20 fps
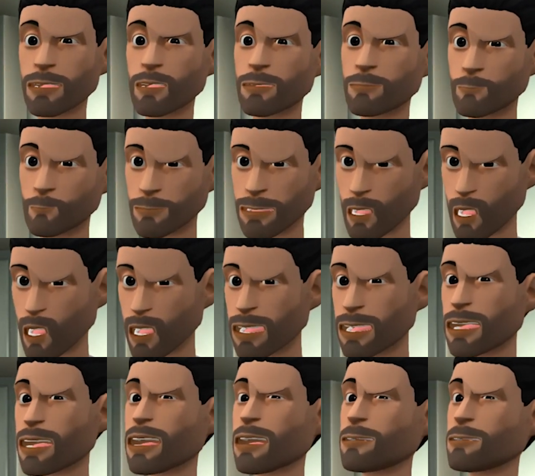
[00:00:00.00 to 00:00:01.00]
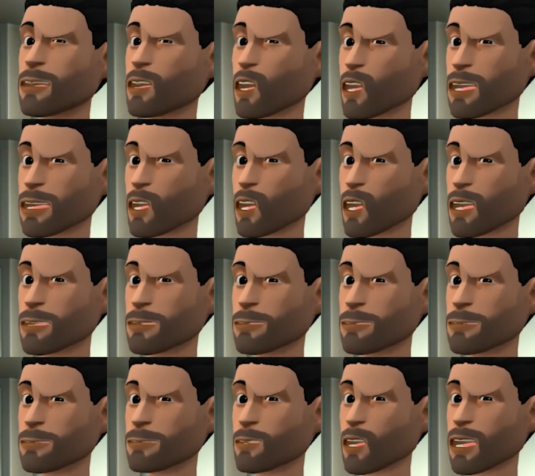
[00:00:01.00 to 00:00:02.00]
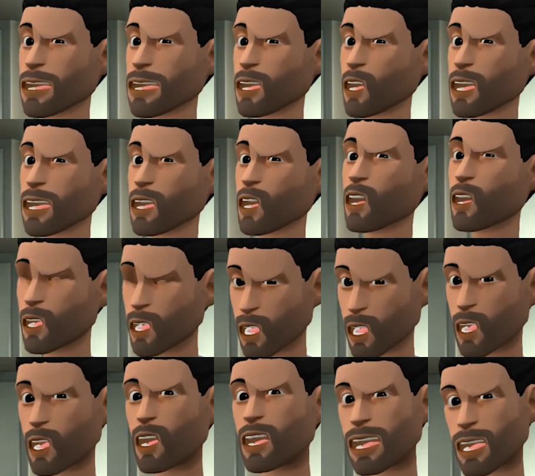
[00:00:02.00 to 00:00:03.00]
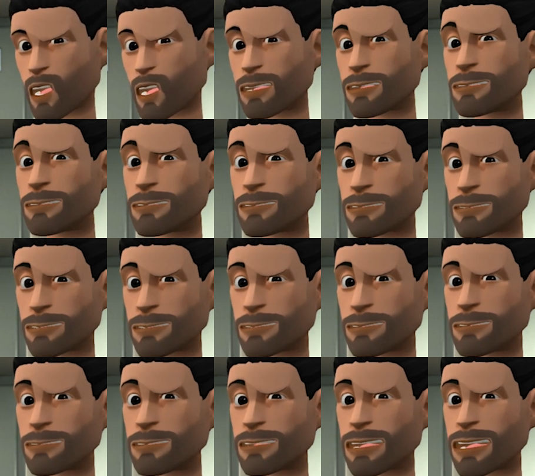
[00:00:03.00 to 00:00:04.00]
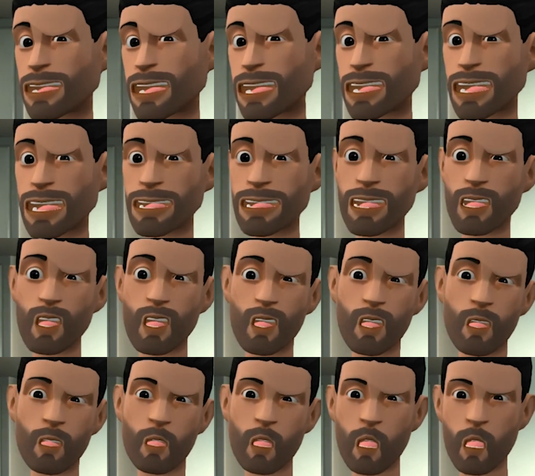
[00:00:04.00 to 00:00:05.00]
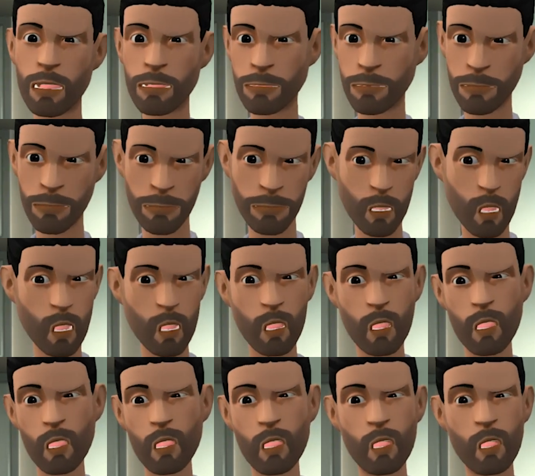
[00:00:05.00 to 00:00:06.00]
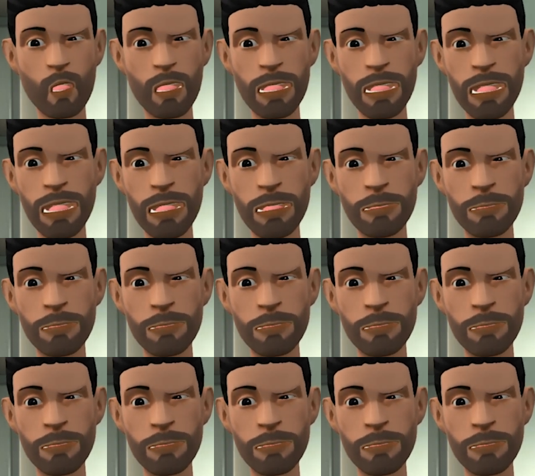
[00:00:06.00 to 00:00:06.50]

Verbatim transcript: অন্যায় অবিচারের বিরুদ্ধে চলেছে তার কলম যতই করি প্রশংসা ততই হবে কম